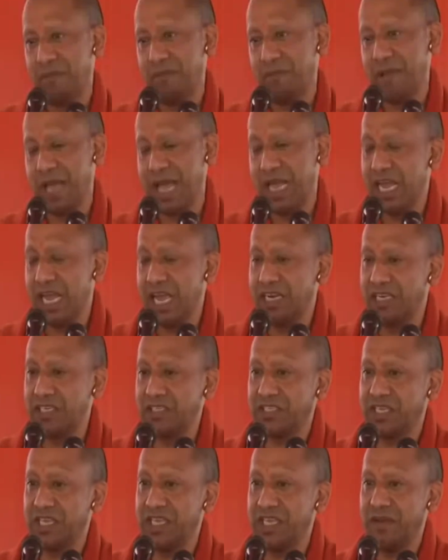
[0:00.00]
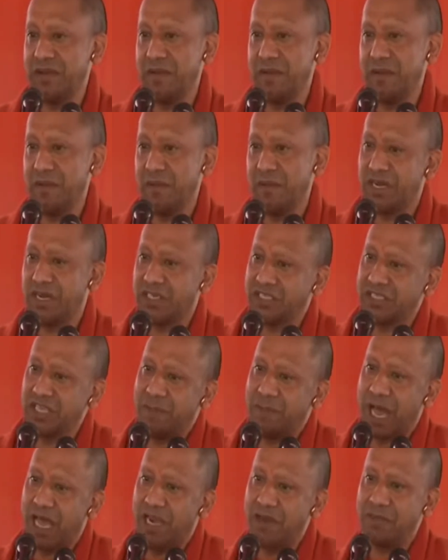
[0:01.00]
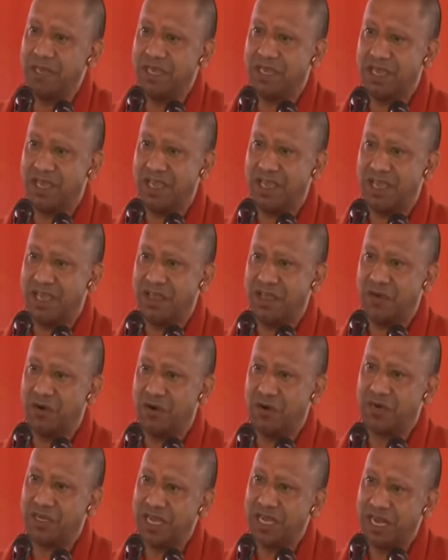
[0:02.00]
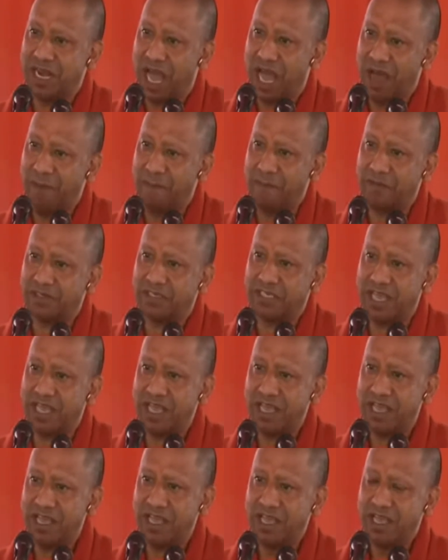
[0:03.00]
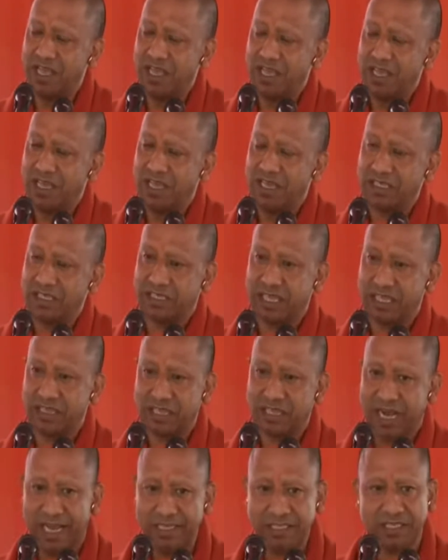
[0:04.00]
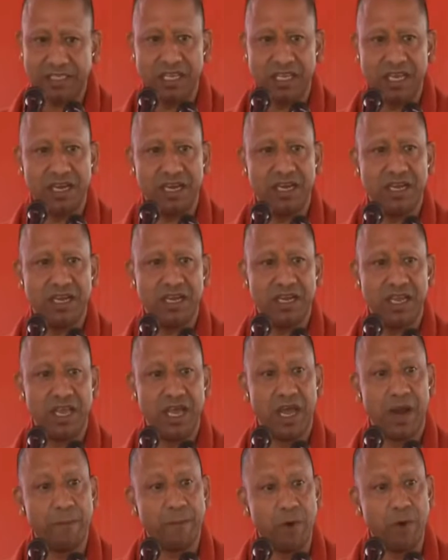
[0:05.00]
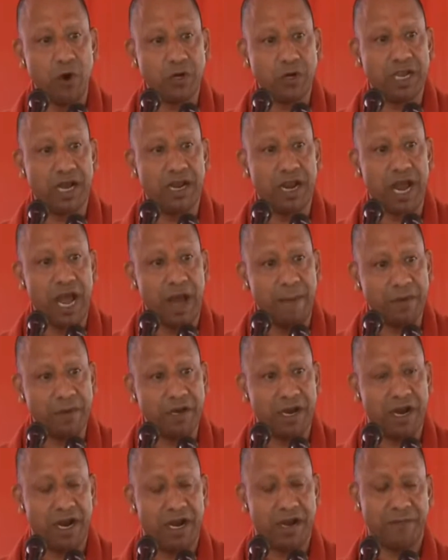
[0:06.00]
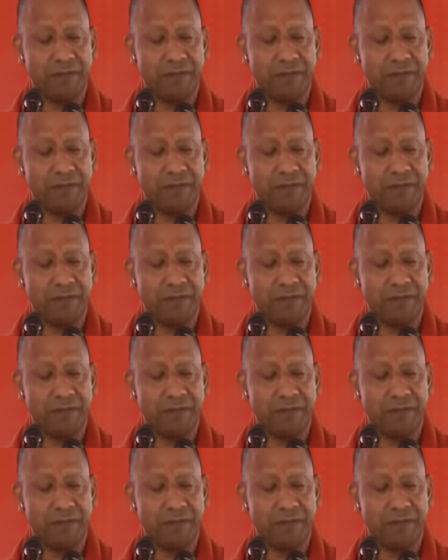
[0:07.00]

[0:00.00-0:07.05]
पहले ऋषि महर्षि वाल्मीकि हैं उनके नाम से इस अंतर्राष्ट्रीय एयरपोर्ट का नामकरण